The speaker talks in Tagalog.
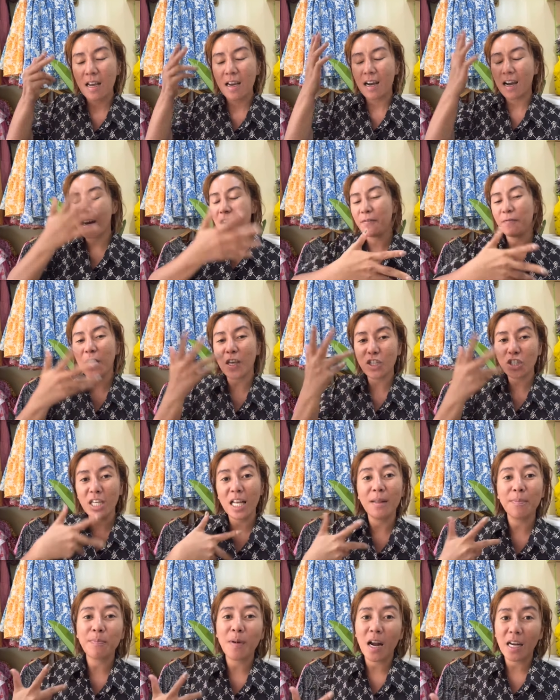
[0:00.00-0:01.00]
uh,
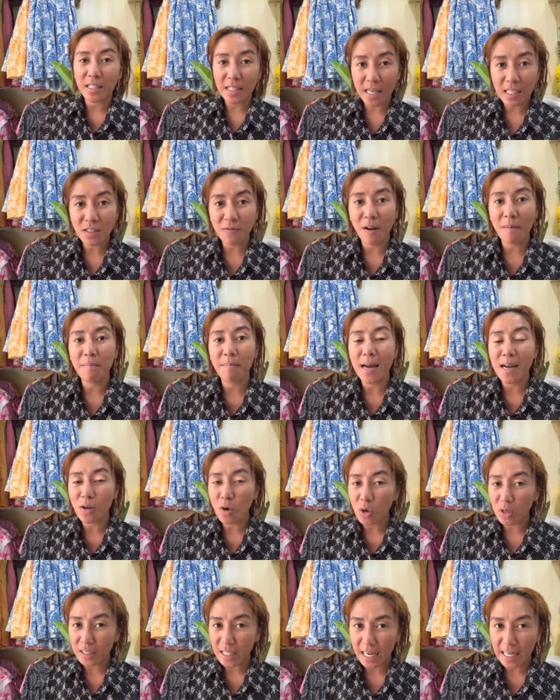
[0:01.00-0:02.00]
facial products from
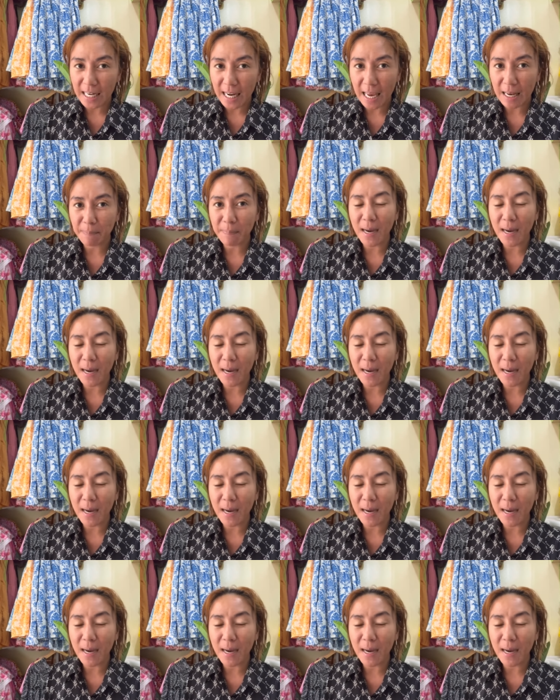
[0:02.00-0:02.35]
Bangkok, Thailand.